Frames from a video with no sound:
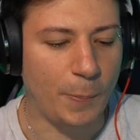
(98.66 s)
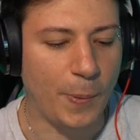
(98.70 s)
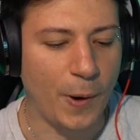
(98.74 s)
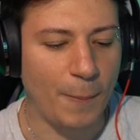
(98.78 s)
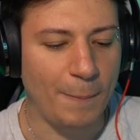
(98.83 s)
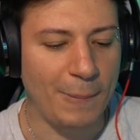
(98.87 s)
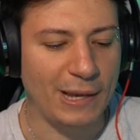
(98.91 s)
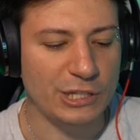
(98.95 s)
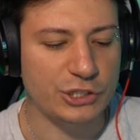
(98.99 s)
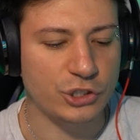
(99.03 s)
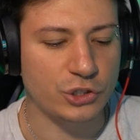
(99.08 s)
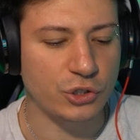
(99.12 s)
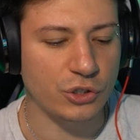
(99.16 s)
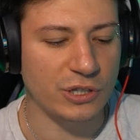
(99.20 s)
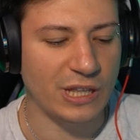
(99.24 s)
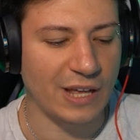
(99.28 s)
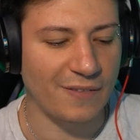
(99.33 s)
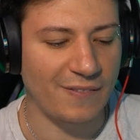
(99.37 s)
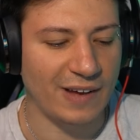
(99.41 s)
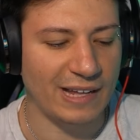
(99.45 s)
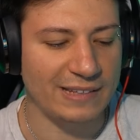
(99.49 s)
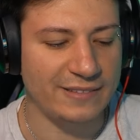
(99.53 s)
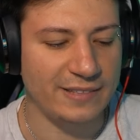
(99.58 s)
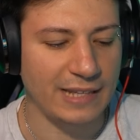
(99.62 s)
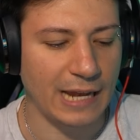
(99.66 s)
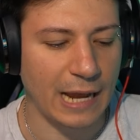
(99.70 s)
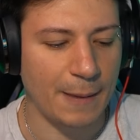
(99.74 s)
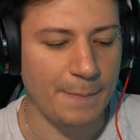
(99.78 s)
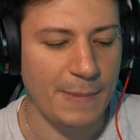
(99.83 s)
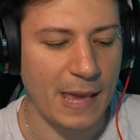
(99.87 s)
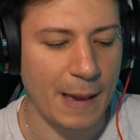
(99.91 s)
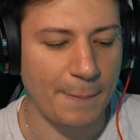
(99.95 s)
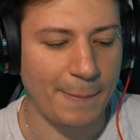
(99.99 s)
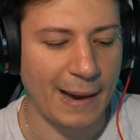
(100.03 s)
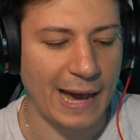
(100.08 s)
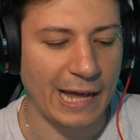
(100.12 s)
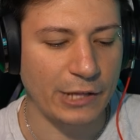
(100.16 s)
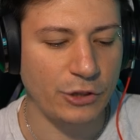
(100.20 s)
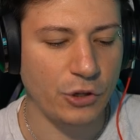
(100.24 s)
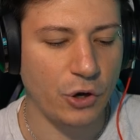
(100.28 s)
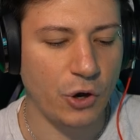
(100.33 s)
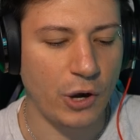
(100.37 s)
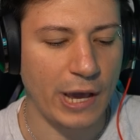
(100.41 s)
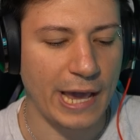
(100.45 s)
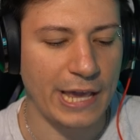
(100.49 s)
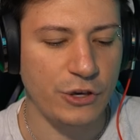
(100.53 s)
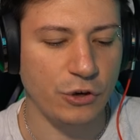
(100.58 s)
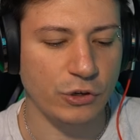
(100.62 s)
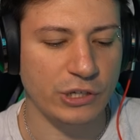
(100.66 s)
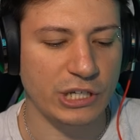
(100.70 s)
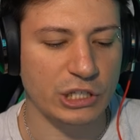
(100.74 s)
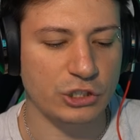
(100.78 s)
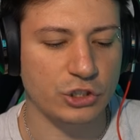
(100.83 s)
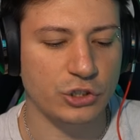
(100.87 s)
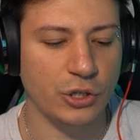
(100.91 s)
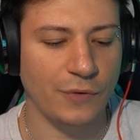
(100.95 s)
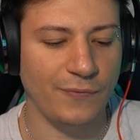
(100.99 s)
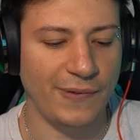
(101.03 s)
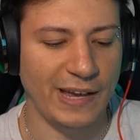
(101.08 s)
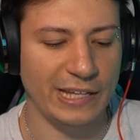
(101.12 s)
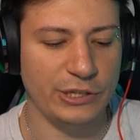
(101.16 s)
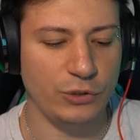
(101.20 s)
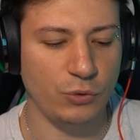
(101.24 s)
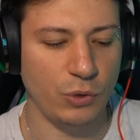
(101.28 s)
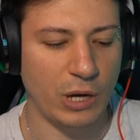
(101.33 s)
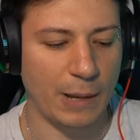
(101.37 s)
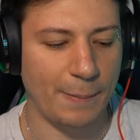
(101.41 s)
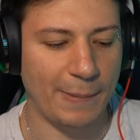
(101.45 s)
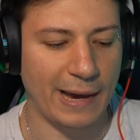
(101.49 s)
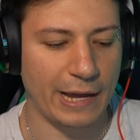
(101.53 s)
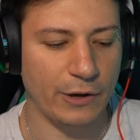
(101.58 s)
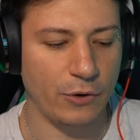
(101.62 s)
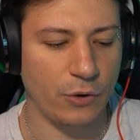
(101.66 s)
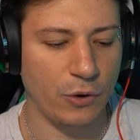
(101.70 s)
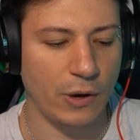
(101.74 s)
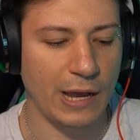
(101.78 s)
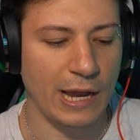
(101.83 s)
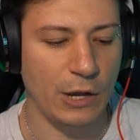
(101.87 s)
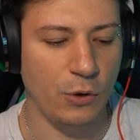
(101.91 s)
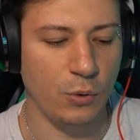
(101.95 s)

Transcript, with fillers: Dopo ho messo davanti la mia mano e gli ho chiesto vedi una mano?